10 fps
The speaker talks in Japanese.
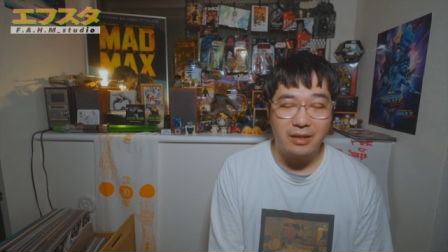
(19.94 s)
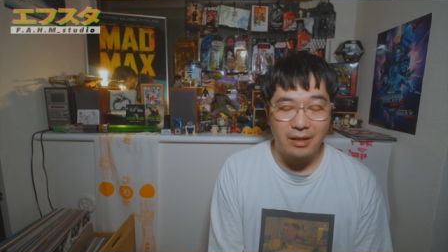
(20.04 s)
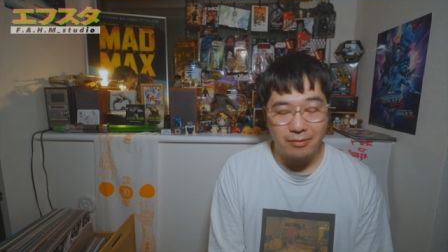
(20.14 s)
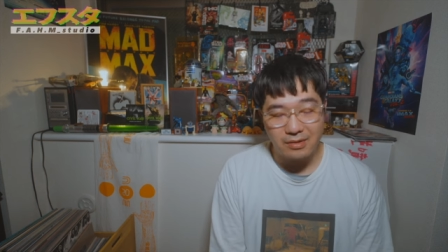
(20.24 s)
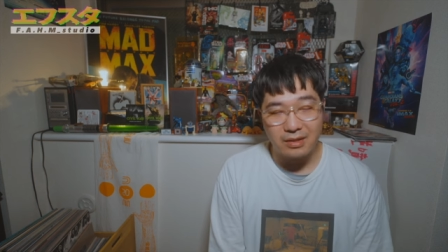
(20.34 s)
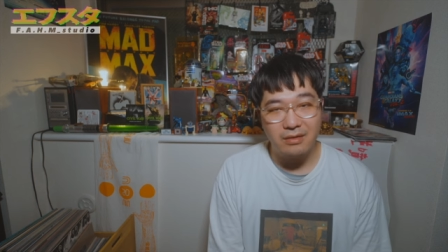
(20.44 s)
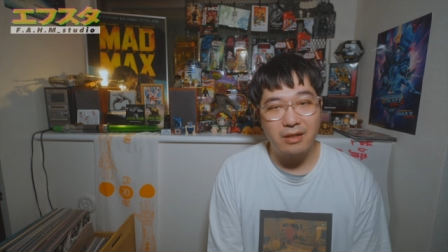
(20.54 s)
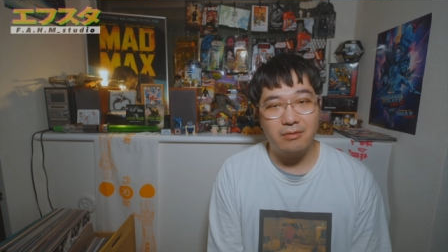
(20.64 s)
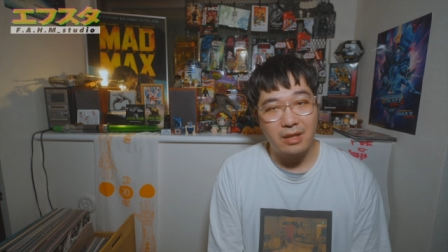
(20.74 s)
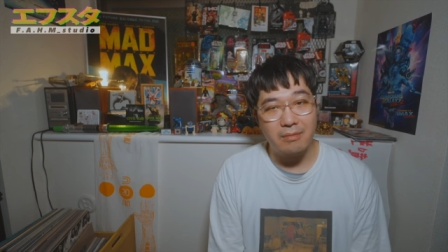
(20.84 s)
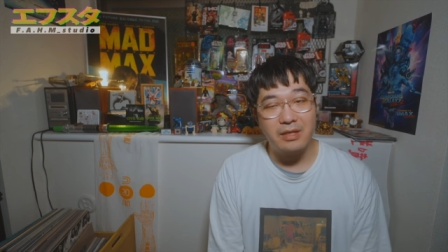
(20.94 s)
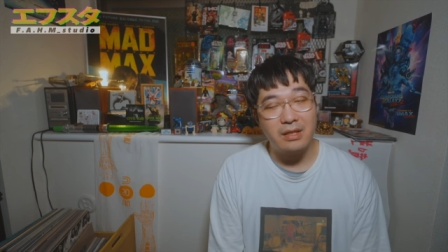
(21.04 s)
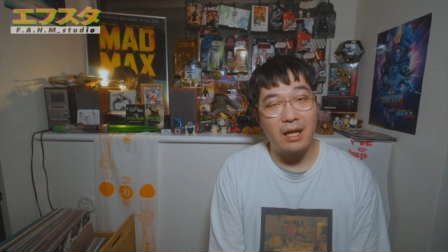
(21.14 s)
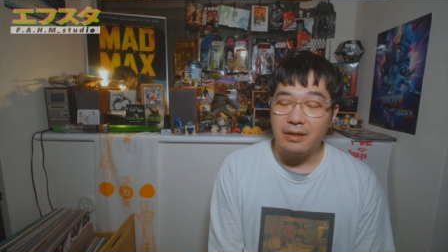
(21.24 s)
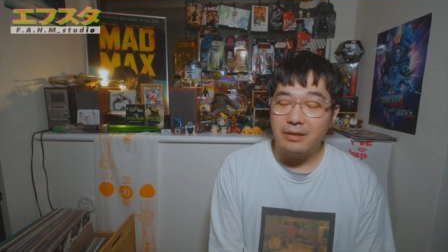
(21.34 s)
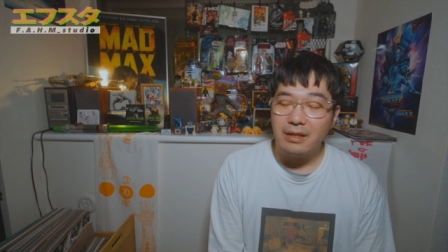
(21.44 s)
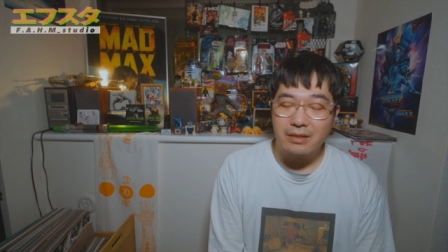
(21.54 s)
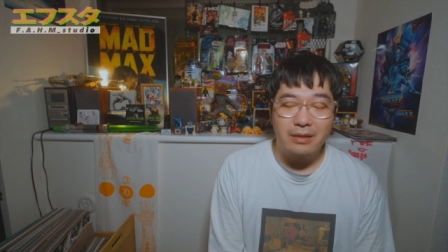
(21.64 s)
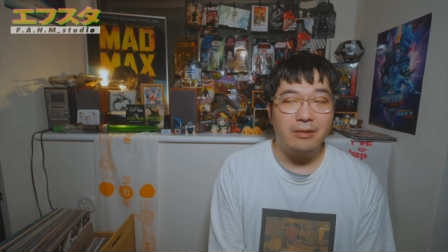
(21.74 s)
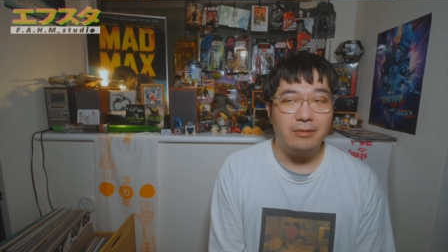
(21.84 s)
え本作でございました一体
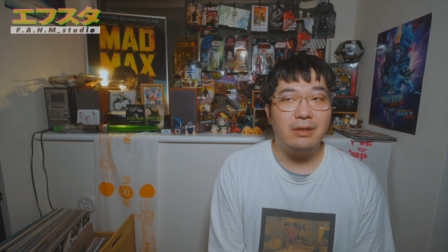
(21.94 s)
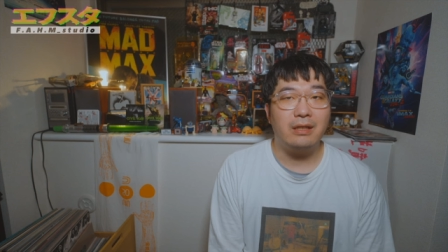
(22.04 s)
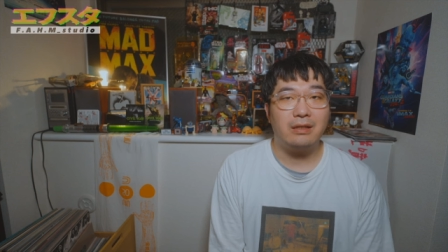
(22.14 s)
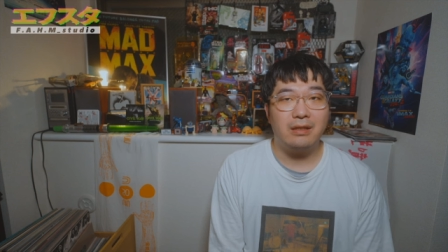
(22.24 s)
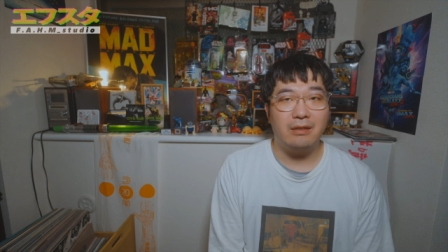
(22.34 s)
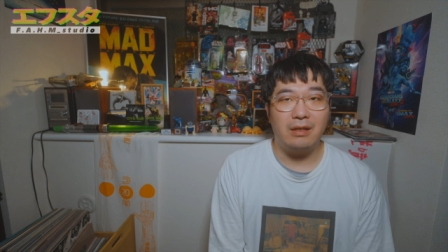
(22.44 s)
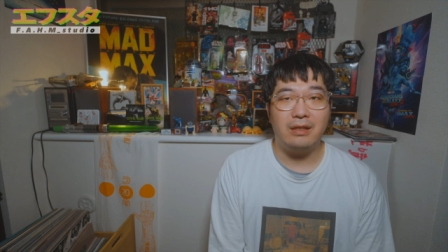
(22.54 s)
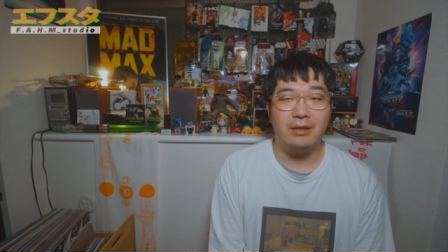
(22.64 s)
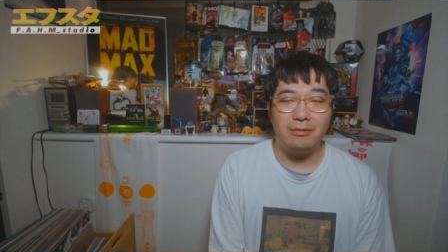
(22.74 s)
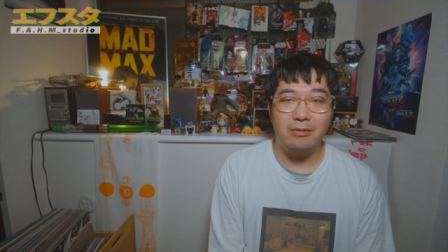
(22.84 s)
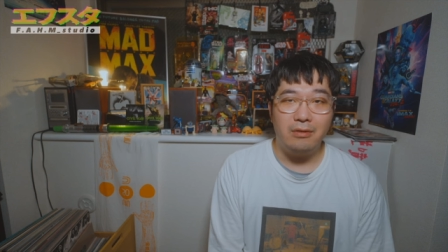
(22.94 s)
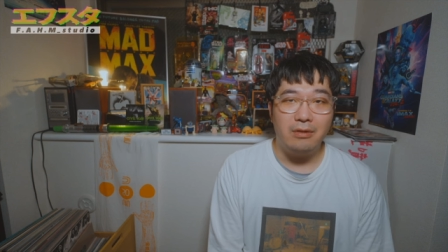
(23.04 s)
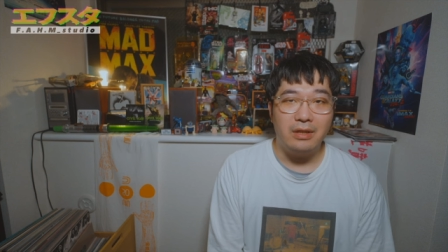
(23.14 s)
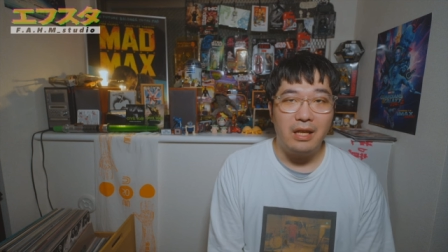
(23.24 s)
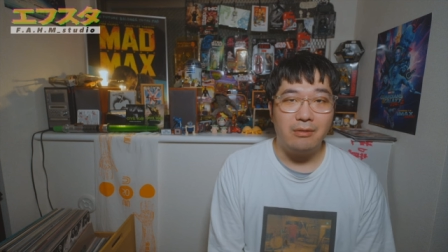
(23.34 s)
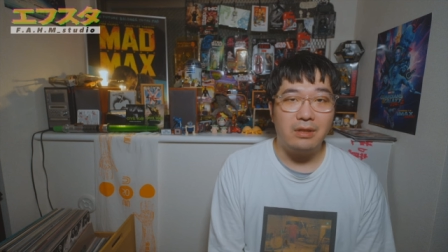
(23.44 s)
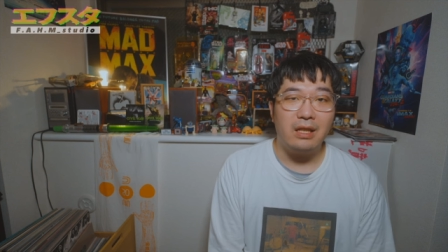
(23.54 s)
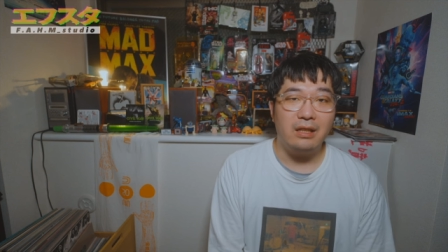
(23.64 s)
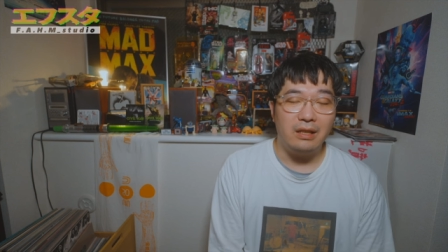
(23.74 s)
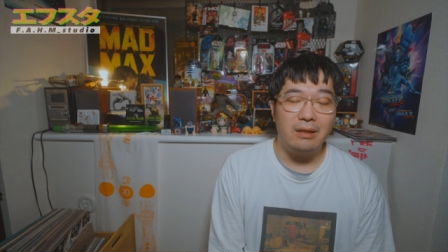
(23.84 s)
全体どうだったのかっていうところをねここ
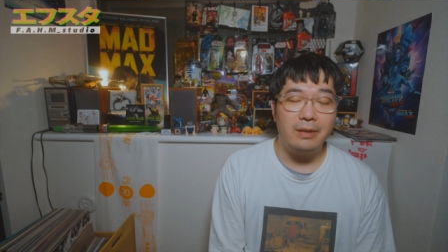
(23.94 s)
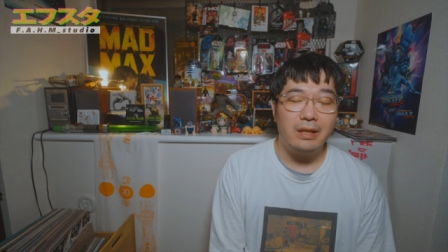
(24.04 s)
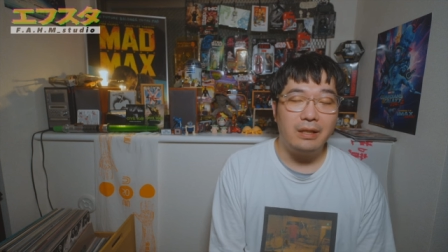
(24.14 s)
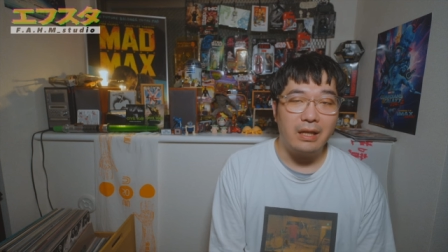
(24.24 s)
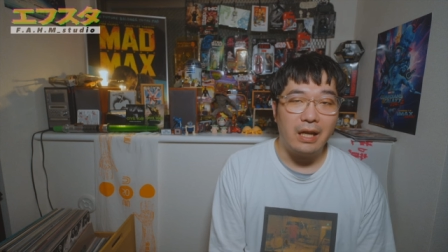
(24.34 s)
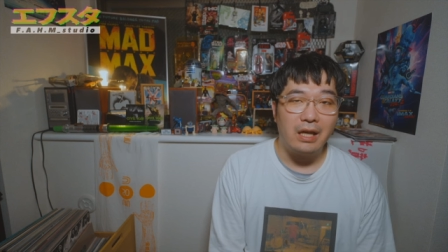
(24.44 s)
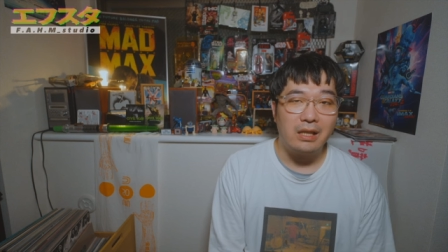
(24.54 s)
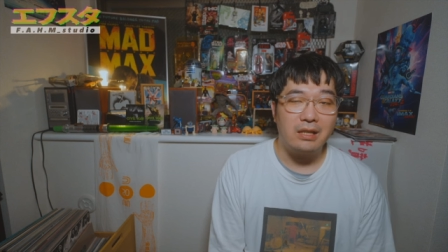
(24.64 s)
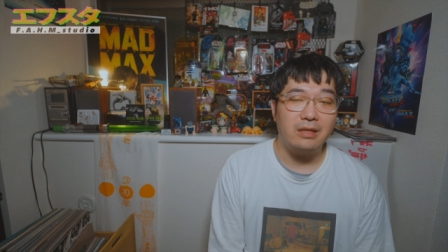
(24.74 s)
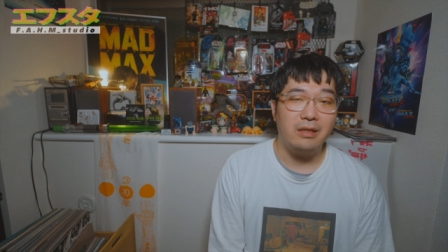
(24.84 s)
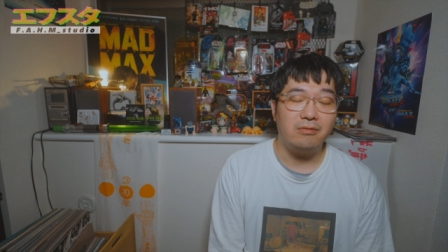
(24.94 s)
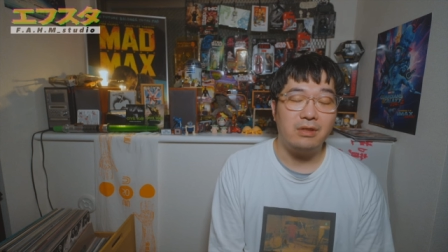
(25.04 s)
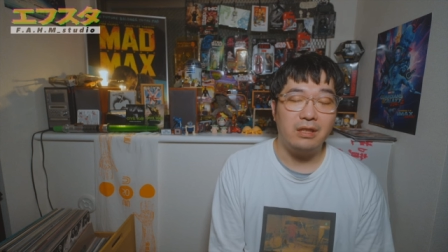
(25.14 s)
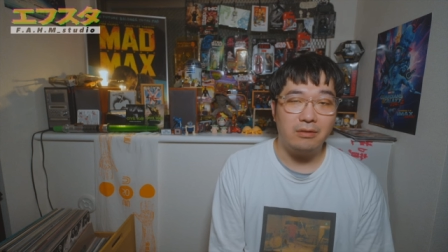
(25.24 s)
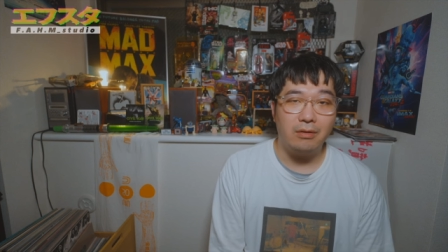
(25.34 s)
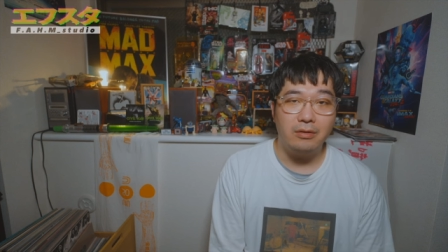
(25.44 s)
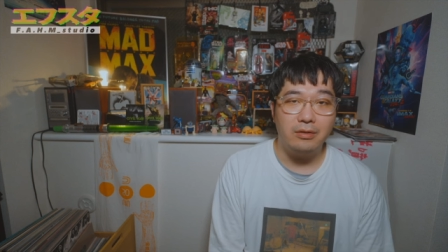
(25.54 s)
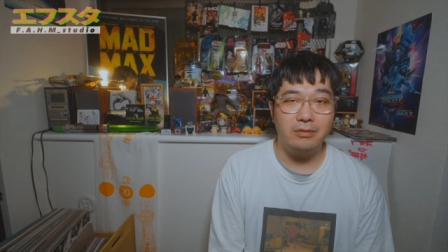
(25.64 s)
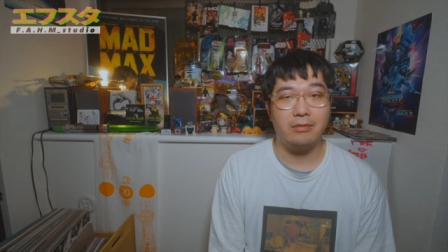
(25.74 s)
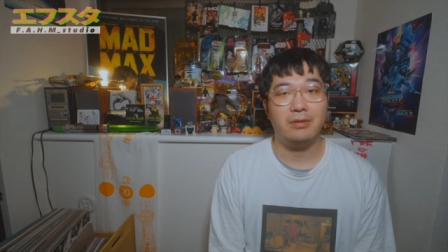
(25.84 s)
からネタバラリで話していこうかなと
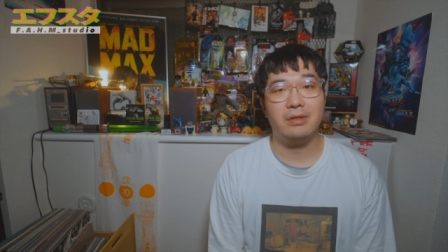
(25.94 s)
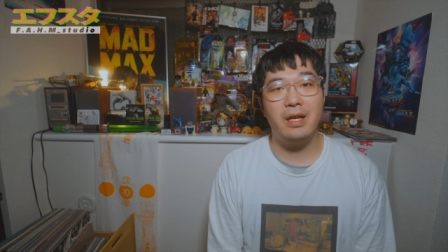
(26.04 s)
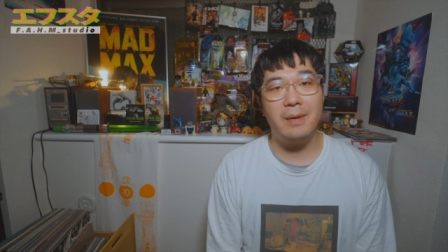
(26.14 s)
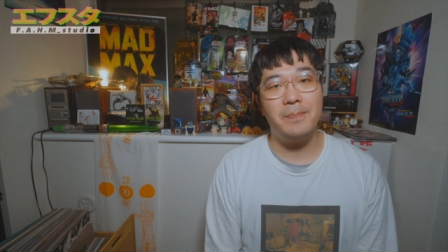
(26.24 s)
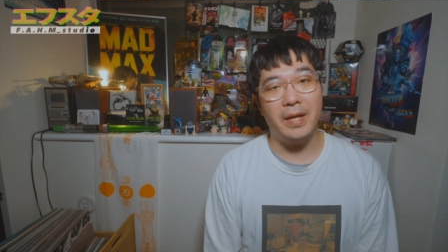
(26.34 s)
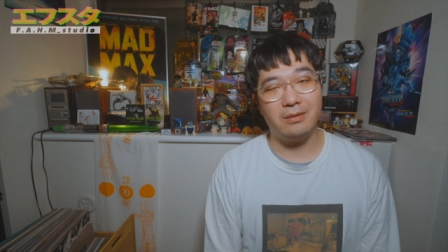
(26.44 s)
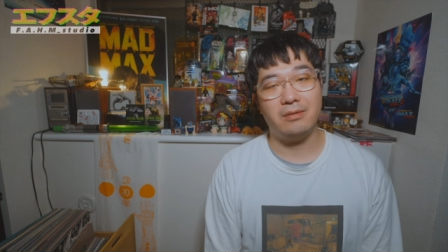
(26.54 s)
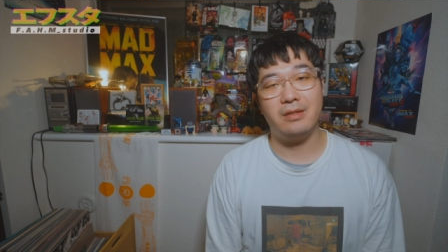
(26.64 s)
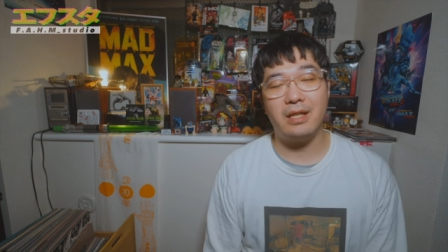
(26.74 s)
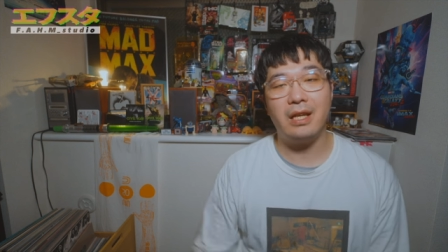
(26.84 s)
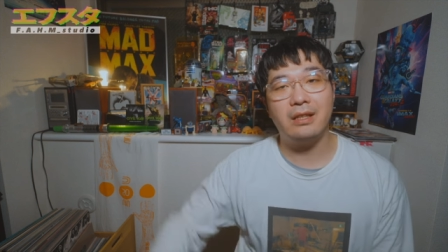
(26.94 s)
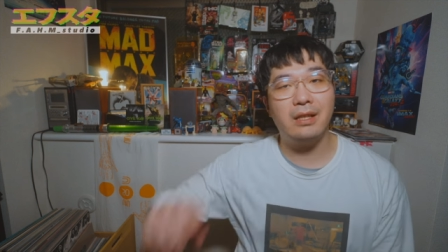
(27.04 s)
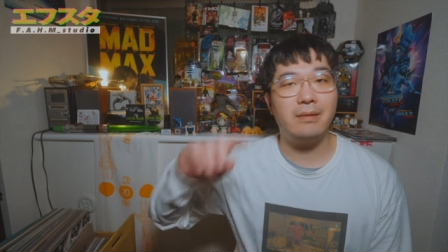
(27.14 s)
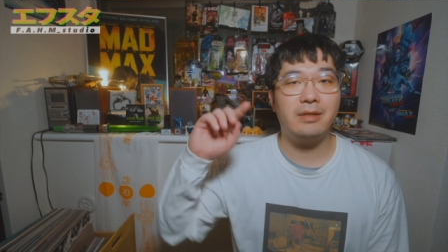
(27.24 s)
いうところですねはいそれじゃあやっていき